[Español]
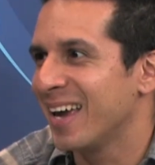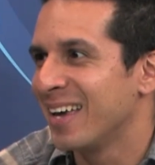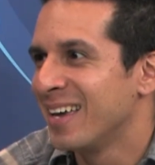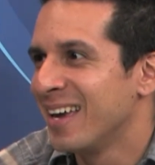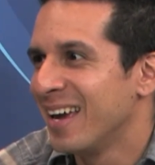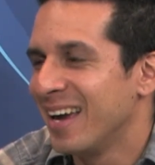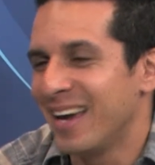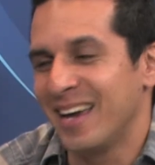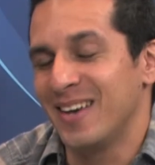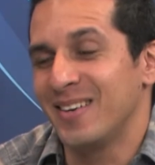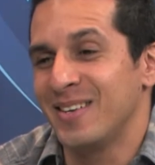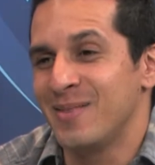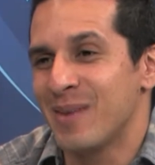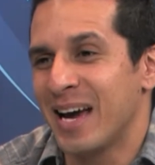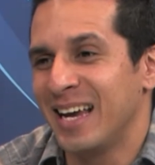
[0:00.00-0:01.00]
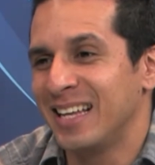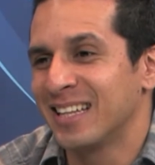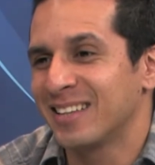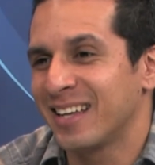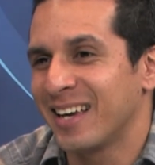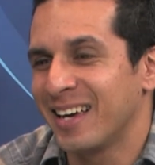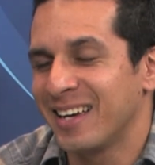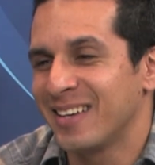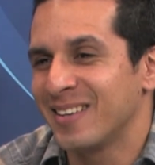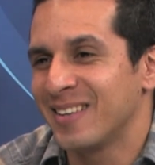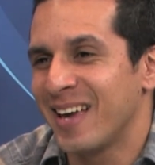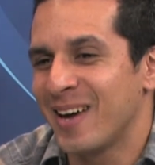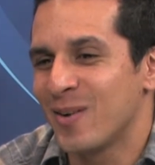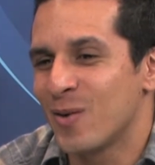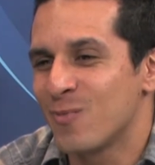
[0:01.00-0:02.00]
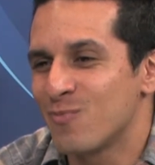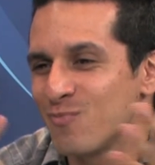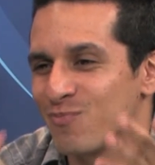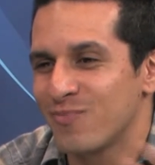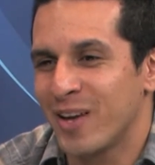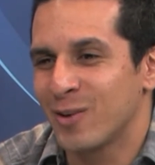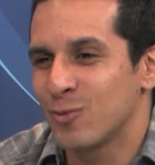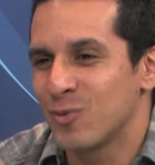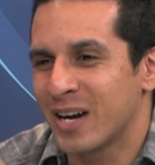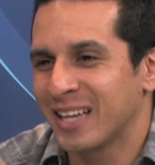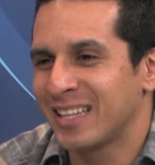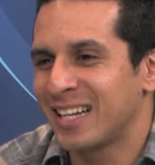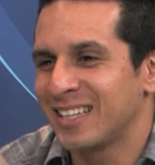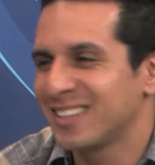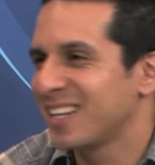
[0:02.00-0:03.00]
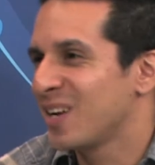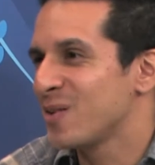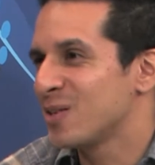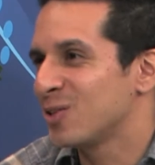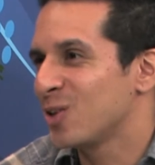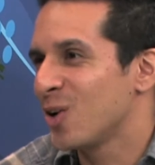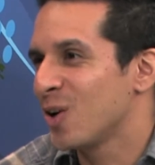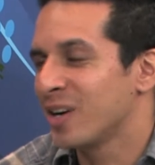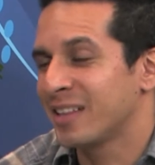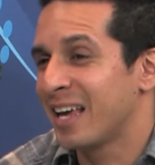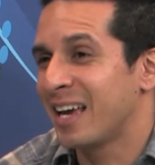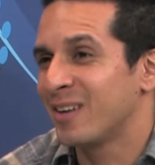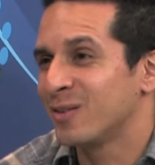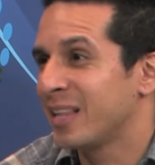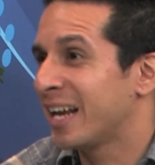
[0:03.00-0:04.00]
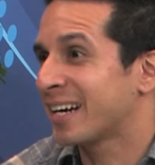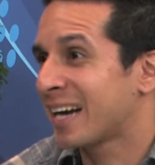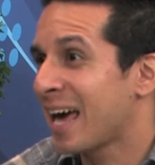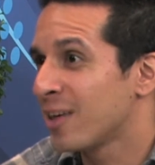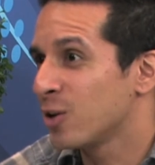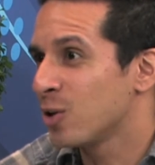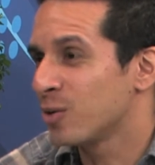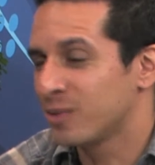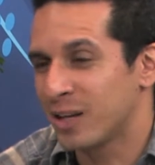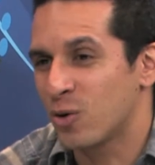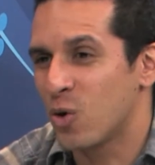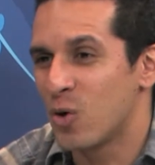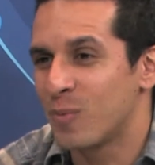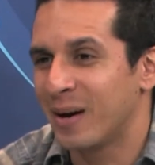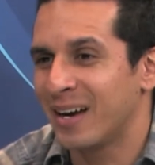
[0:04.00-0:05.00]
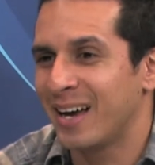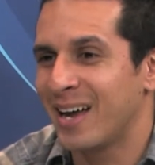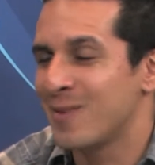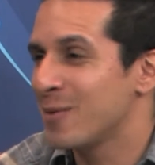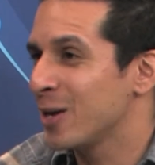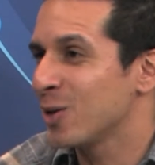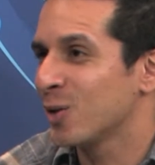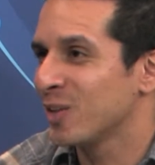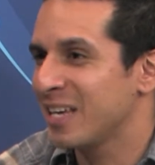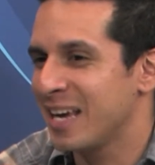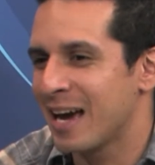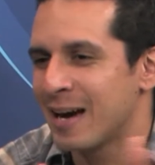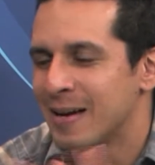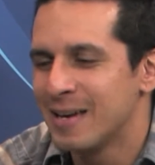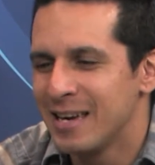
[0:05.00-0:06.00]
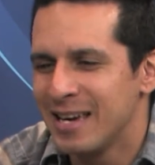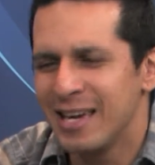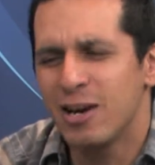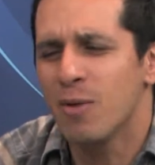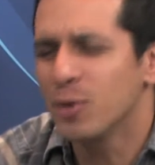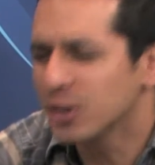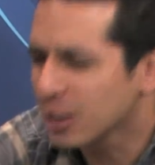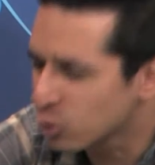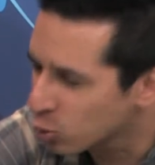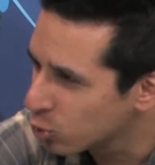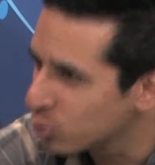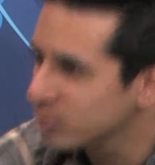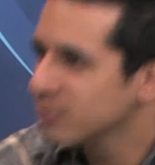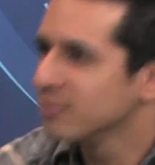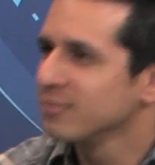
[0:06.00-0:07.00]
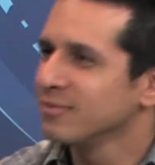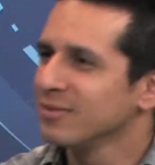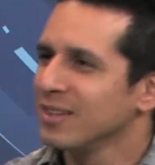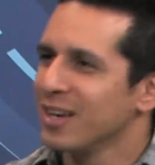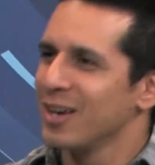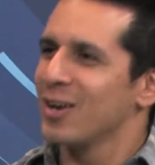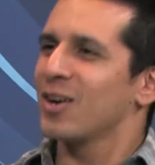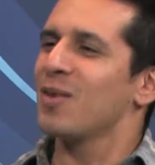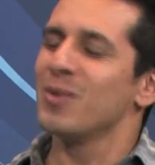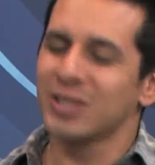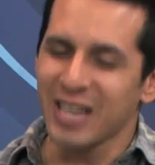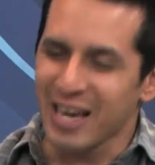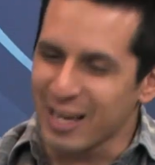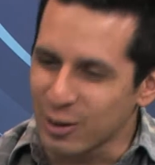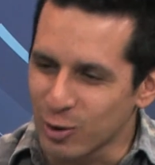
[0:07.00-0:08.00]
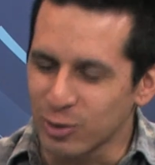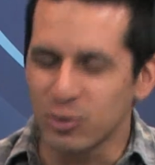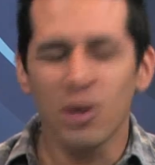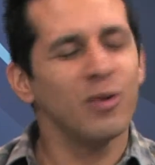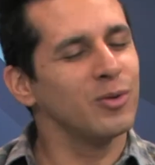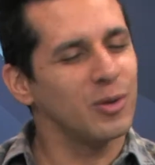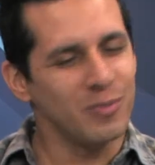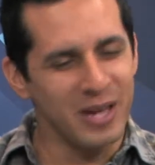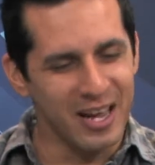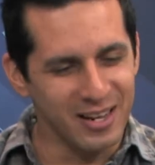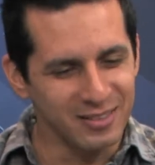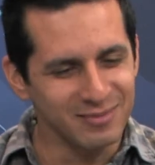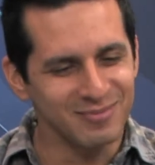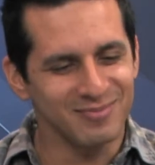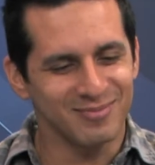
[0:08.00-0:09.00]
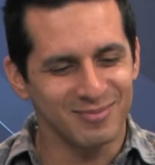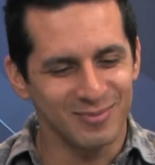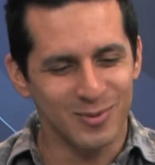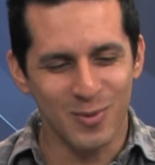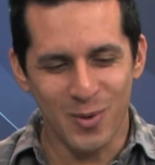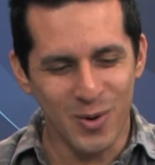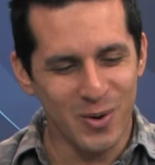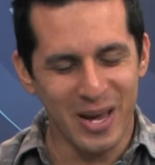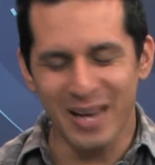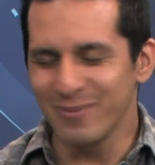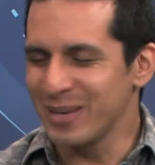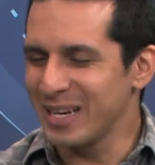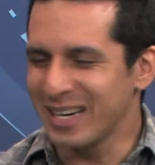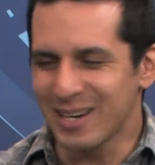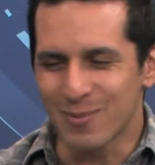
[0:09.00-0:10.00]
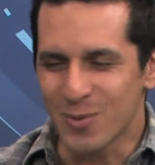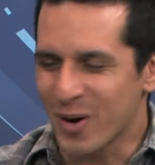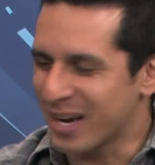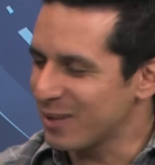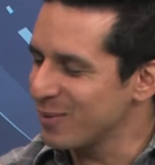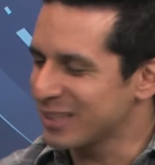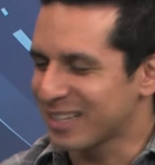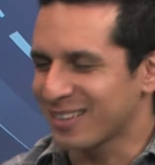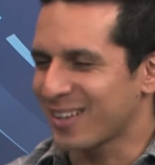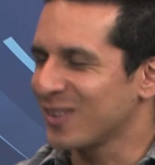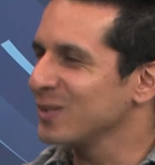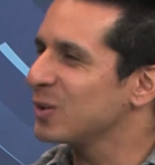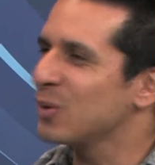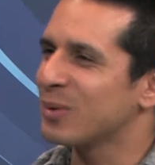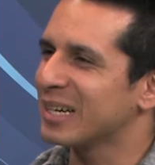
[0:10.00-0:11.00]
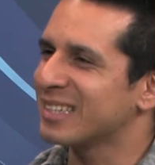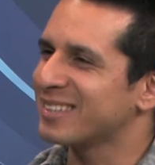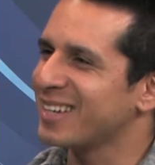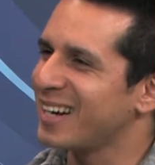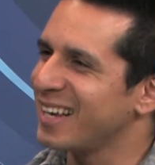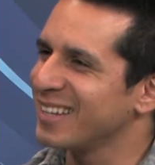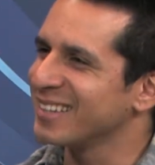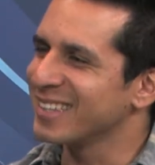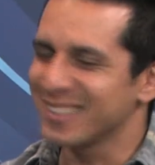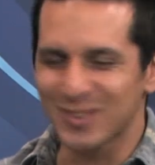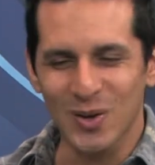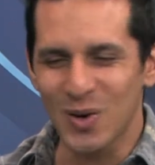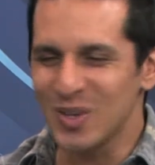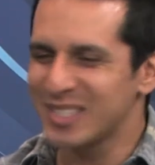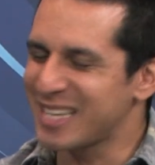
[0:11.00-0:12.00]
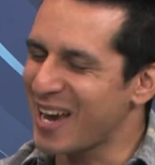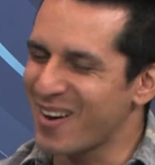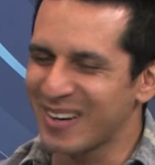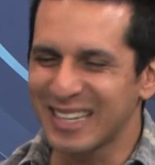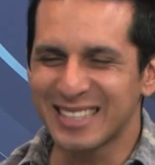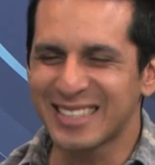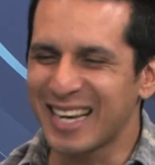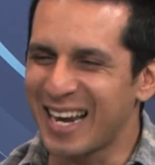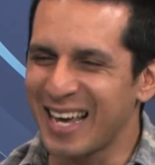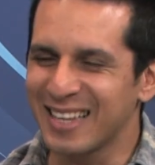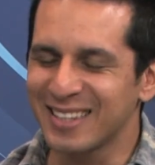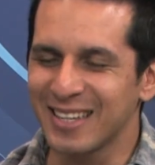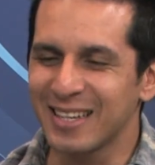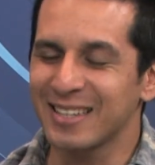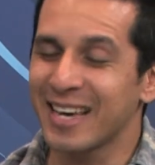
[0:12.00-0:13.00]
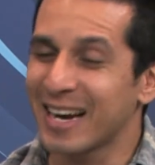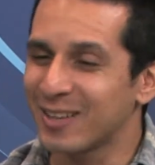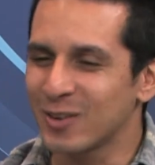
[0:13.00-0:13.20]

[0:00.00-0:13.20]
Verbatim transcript: eh, eh, imagínate, en un canal de televisión, de, radio, disculpa, al mediodía. ¿Y cómo estás tú? ¿Cómo te ha ido? yo yo bien. Muy bien, mira, las mujeres me trataron súper excelente, todo chévere, excelente, llegando